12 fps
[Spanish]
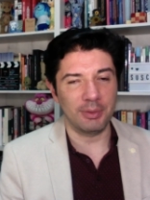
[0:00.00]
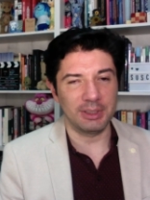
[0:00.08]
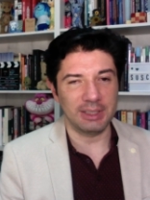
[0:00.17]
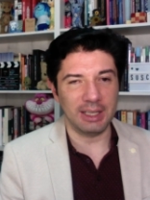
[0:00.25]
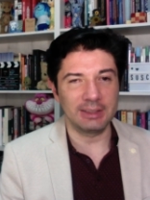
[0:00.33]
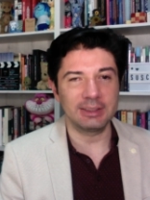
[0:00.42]

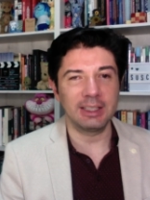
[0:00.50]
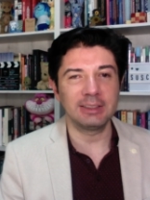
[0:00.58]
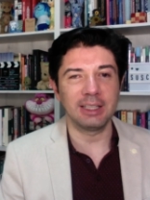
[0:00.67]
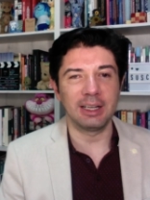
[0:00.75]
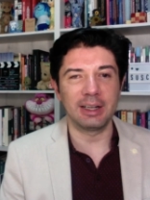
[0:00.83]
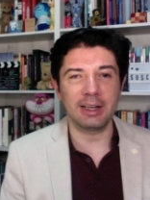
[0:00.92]

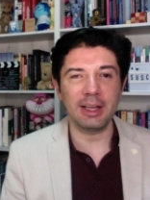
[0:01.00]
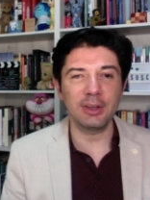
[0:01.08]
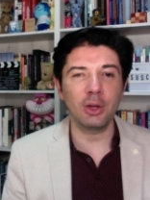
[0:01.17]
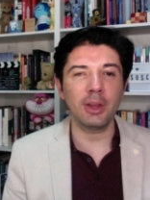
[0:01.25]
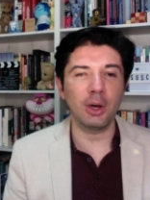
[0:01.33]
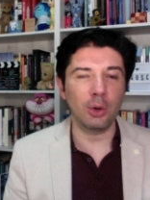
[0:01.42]
habitantes del
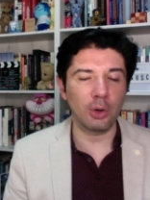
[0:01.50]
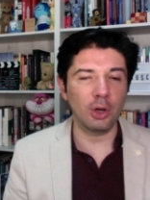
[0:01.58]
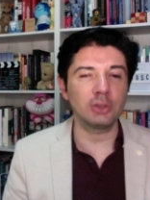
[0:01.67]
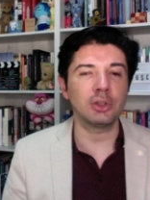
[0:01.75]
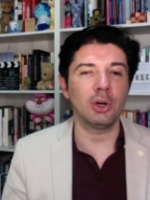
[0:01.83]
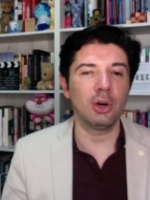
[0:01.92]
reino de
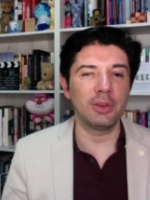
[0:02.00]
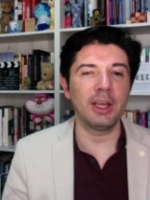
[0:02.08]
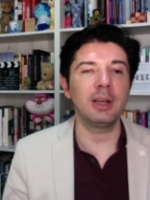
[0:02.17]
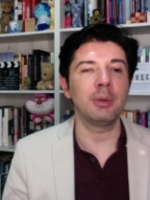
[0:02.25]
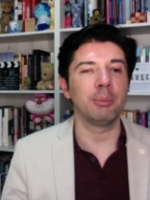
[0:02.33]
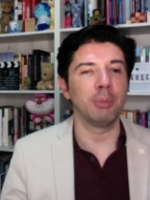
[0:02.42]
hongos o
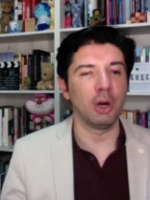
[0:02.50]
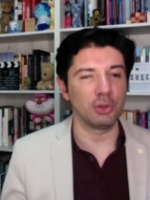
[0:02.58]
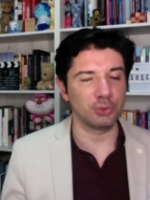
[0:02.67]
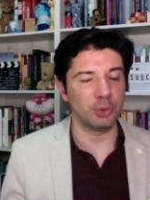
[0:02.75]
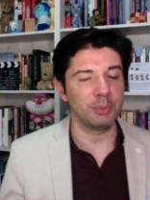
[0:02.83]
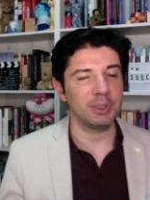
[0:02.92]
del
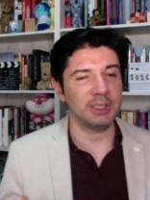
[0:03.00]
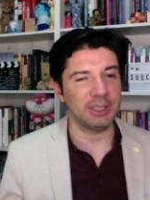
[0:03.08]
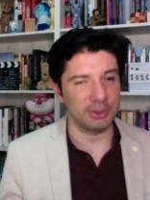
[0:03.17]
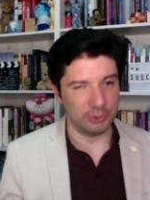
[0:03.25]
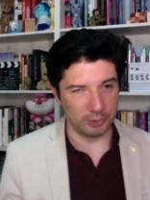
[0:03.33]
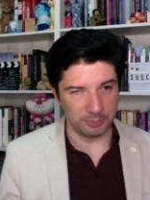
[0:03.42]
Mushroom
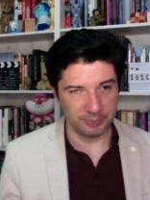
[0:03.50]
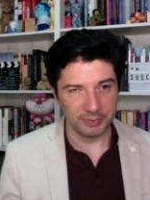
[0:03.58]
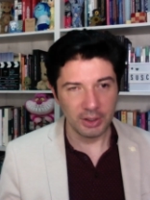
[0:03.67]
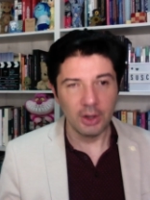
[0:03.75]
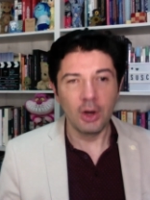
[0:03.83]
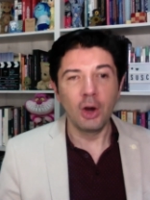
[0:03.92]
Kingdom.
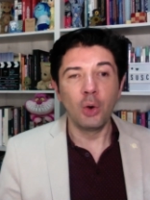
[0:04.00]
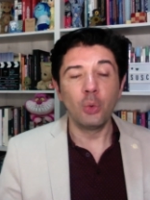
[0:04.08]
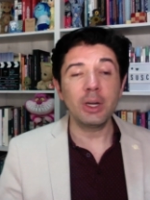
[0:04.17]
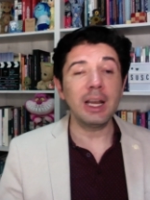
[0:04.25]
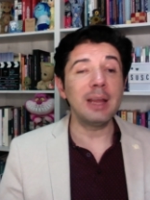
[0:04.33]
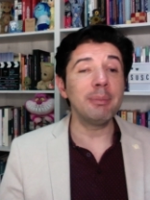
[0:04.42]

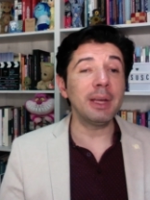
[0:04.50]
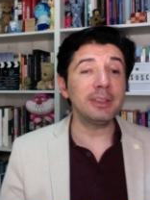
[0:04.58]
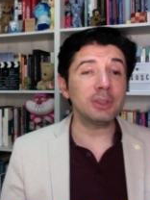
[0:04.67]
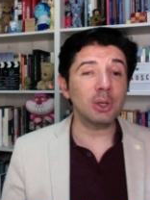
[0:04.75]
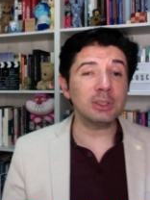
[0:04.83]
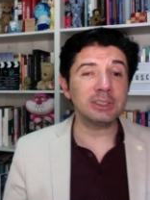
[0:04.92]
Un
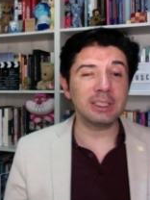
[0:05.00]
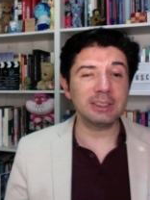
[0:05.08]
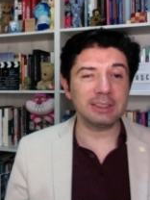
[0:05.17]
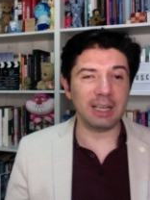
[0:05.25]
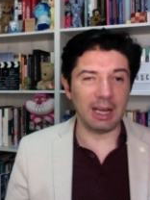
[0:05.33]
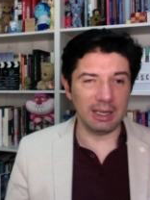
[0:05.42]
elemento
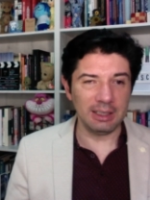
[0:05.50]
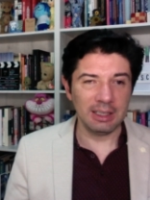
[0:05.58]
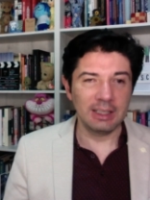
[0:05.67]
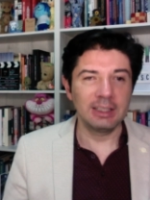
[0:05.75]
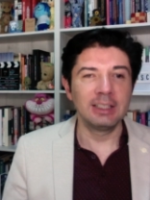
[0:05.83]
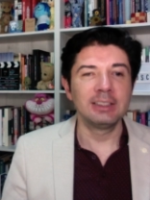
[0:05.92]
central
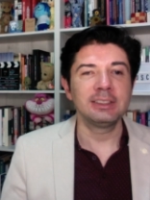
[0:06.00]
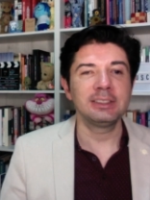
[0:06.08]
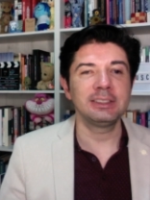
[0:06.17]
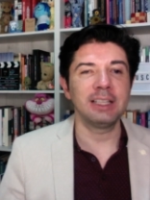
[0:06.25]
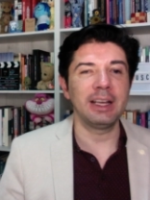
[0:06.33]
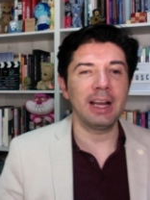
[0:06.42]

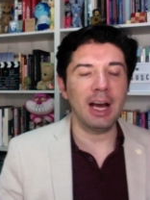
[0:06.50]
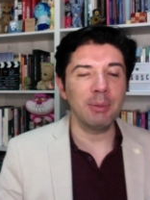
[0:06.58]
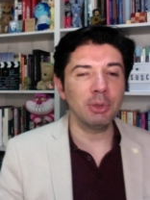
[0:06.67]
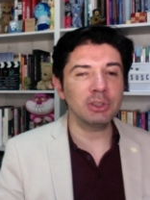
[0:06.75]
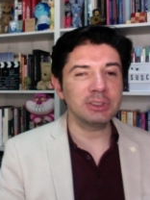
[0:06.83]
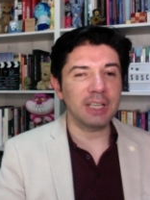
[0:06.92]
será
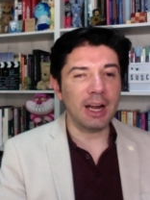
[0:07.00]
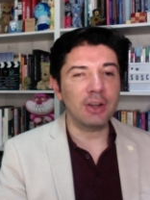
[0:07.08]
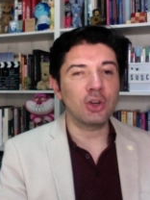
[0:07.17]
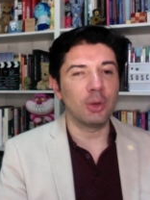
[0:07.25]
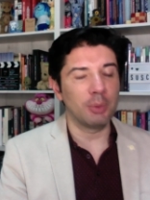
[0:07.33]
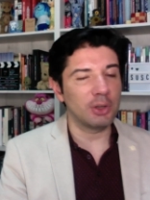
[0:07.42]

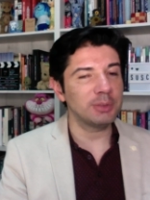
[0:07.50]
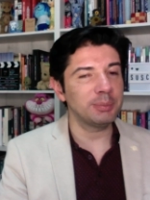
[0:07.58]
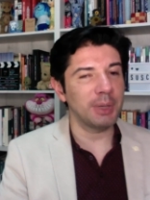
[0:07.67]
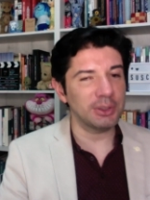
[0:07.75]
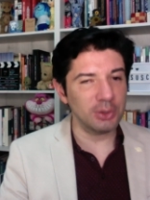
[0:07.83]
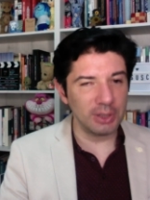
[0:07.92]
mostrar cómo los
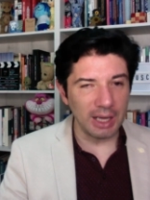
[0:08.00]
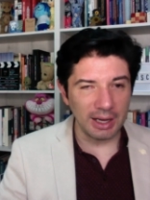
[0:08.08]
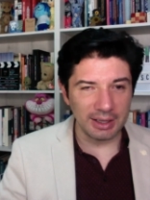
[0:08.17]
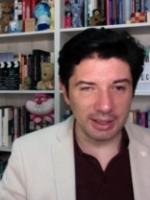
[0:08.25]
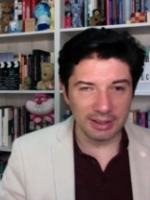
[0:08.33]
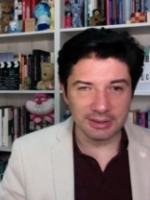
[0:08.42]

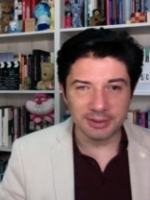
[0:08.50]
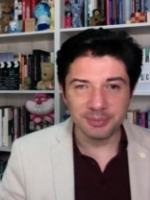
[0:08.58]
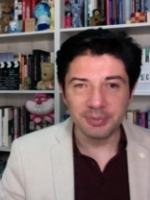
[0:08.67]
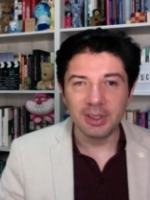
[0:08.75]
personajes,